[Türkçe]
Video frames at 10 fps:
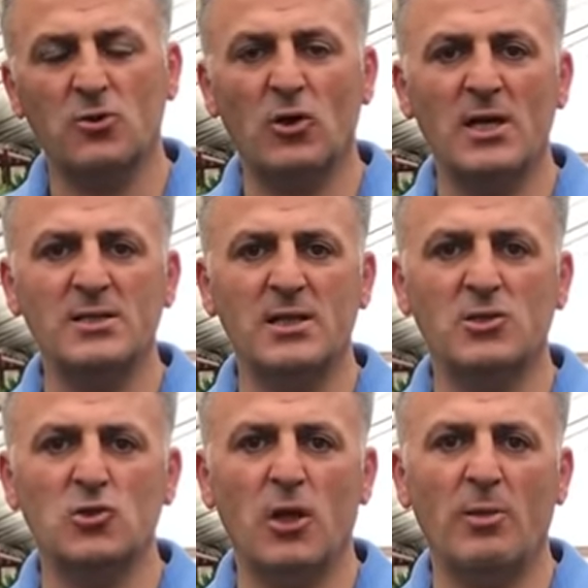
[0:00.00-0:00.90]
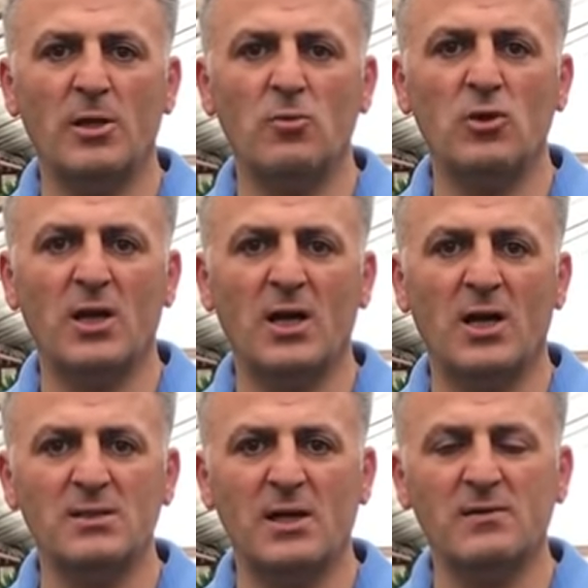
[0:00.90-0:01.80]
Dolayısıyla sulamanın mutlaka
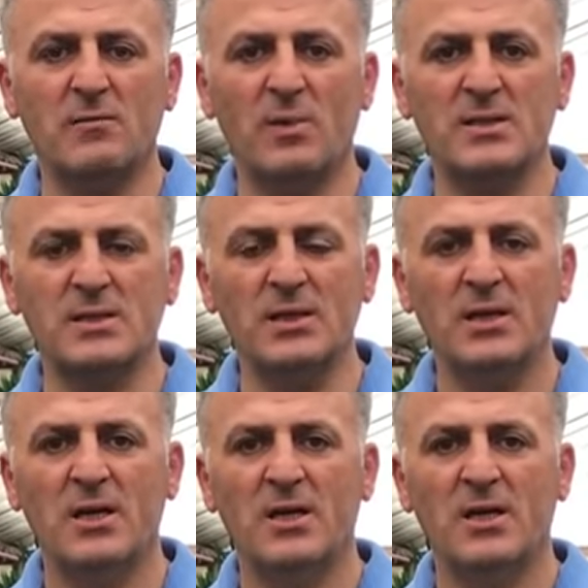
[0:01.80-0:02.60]
azaltılması